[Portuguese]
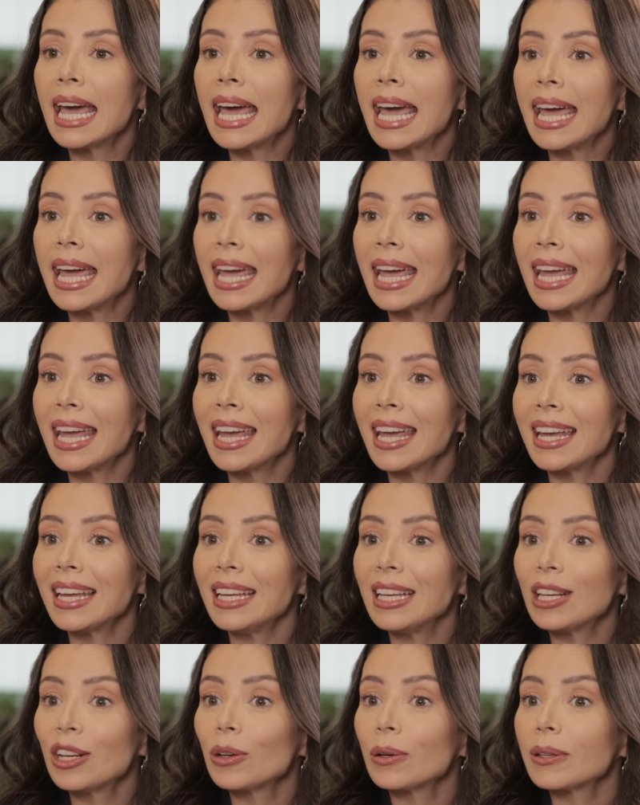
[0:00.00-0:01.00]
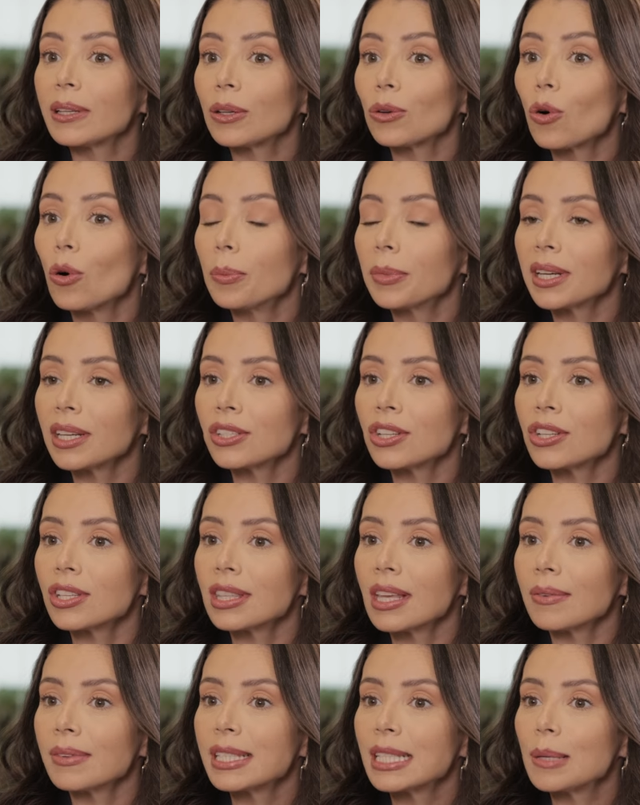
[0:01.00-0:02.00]
É, e como que a gente
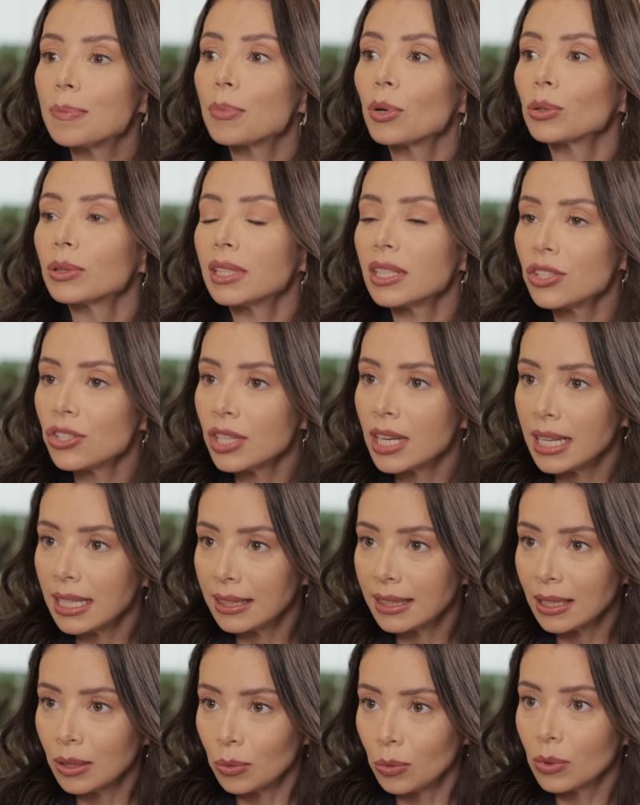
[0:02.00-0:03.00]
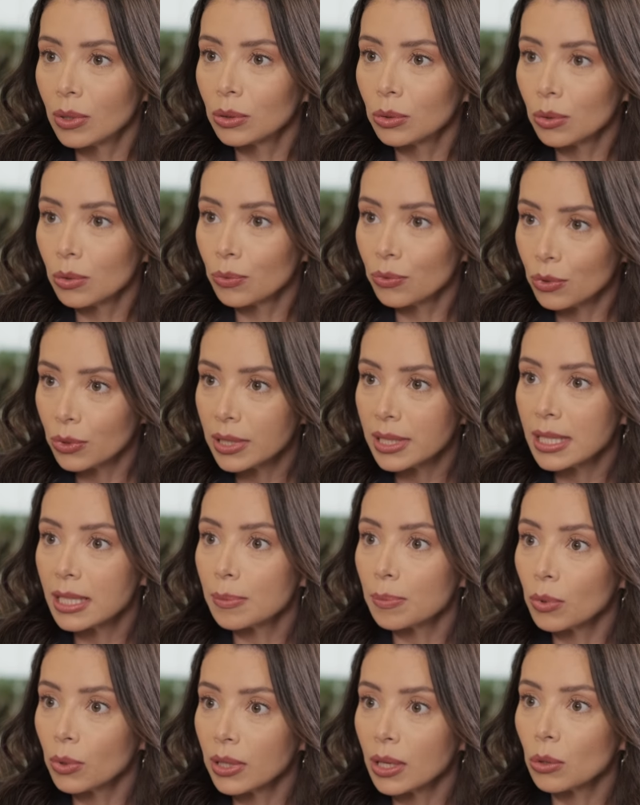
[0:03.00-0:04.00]
deve se proteger, então, quando for se
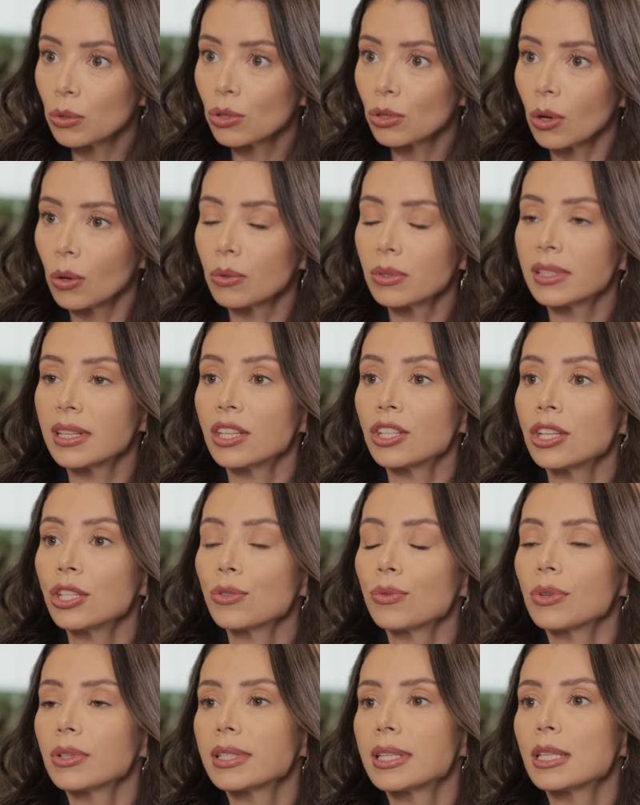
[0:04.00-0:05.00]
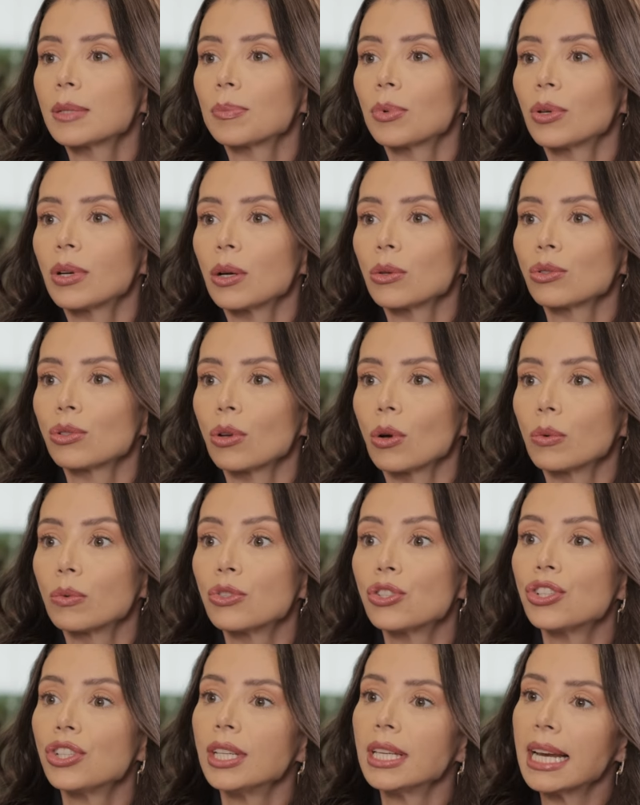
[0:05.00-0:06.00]
expor ao sol? Se a gente for se expor ao sol
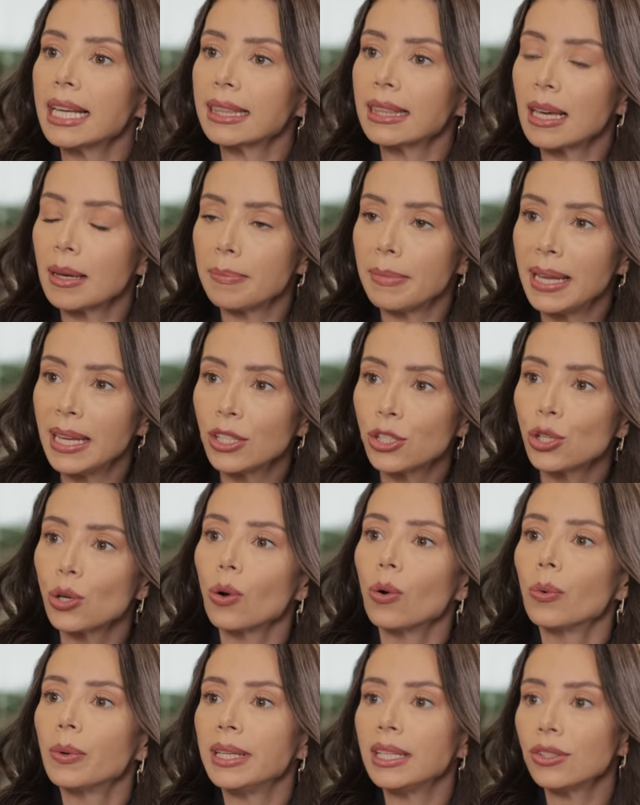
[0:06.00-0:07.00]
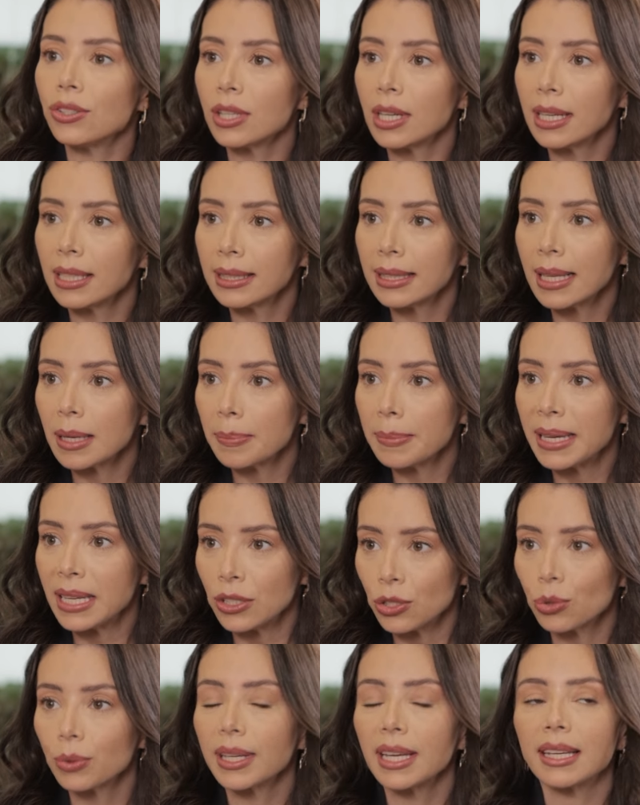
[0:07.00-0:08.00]
diretamente ou
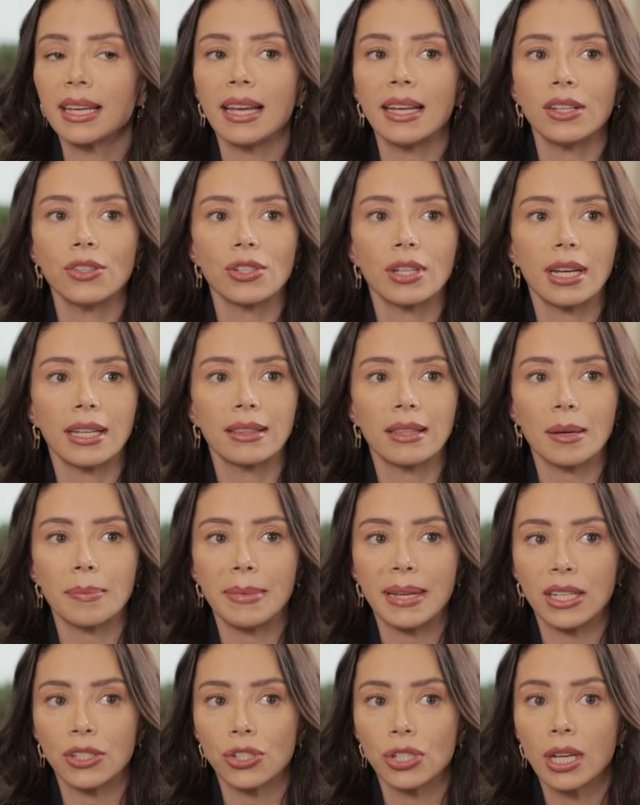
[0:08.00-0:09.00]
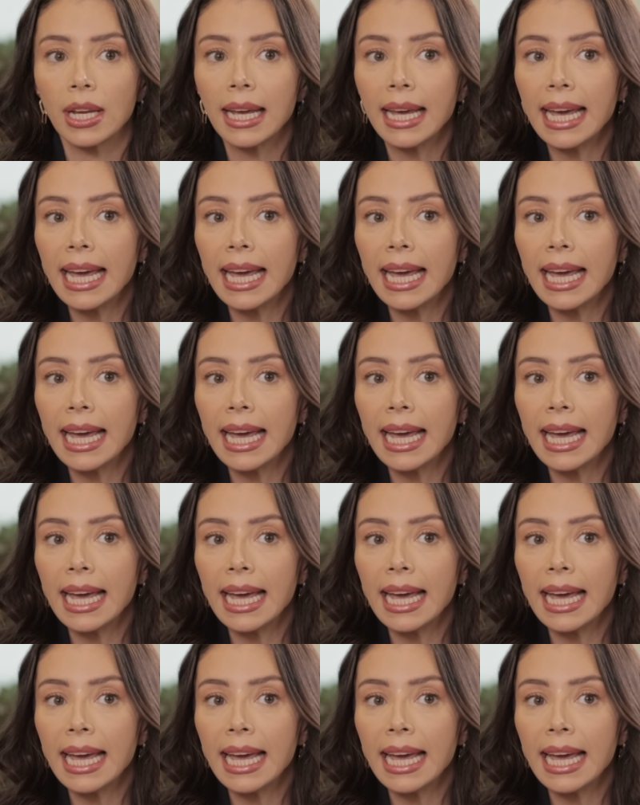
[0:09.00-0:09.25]
indiretamente, o que, que é indiretamente?